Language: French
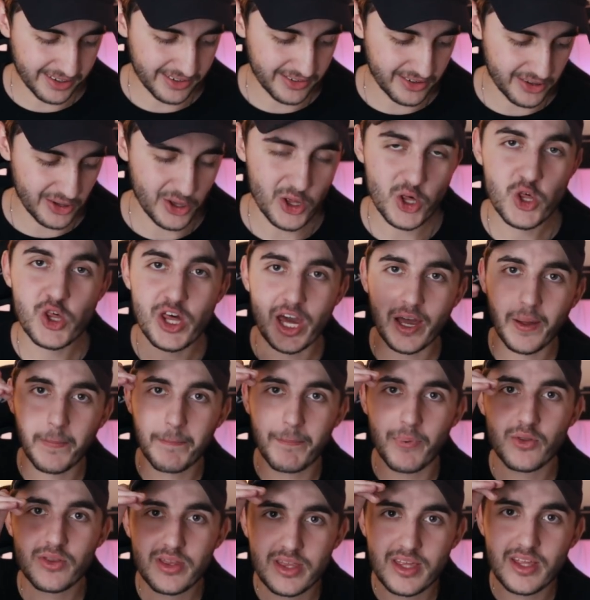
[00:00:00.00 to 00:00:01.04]
Euh, chaque
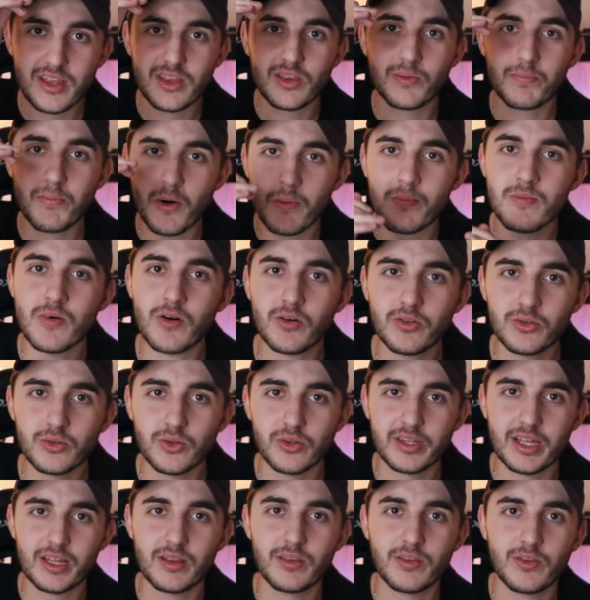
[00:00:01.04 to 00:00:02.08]
petit moment de
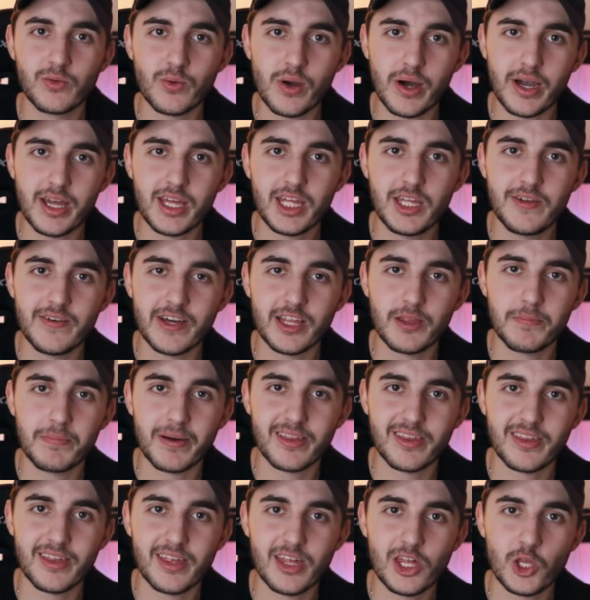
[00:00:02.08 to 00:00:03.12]
cette soirée qui va se
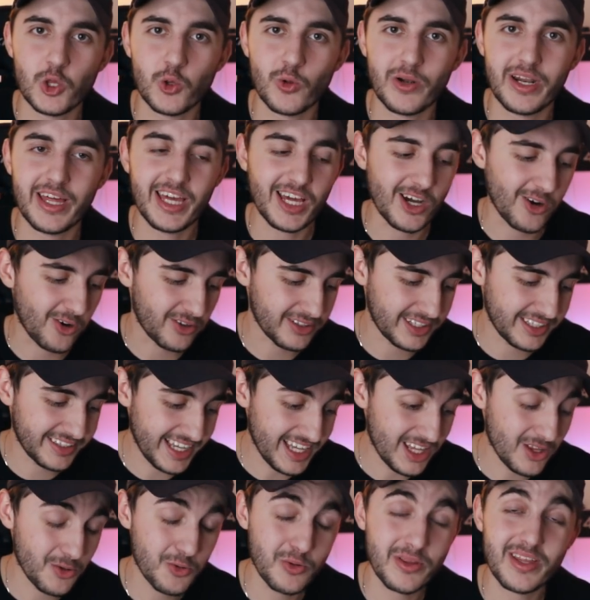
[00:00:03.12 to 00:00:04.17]
passer, je l'ai en
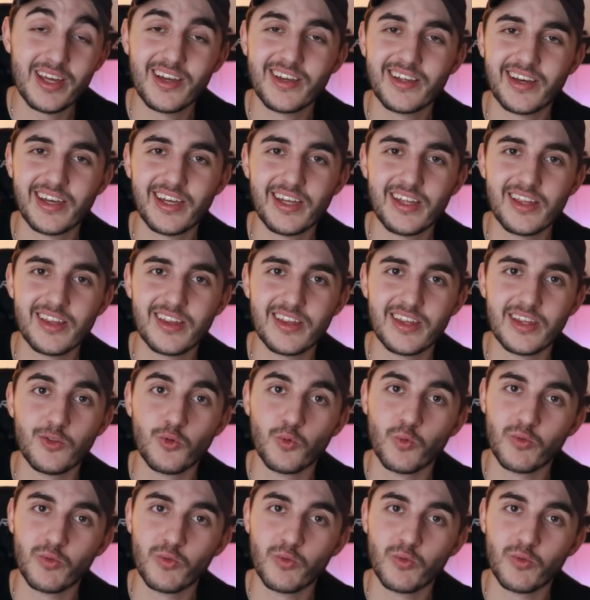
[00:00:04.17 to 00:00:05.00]
détail juste écrit ici.